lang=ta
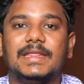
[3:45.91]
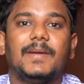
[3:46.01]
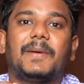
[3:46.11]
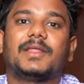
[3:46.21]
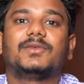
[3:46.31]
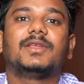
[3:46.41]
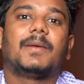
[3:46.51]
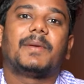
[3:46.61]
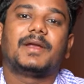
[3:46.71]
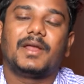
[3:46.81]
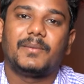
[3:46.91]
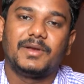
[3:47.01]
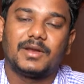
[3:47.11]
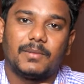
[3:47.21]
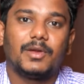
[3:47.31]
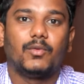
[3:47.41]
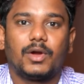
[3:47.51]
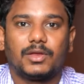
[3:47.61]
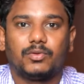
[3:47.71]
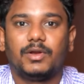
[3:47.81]
இந்த படத்தை வந்து நான் பண்ணுறேன் அப்படின்ற மாதிரி
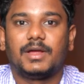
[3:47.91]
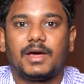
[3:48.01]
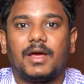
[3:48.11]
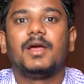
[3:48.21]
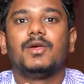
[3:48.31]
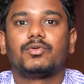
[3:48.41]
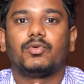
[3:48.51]
ஓகே சொல்லியிருக்காராம்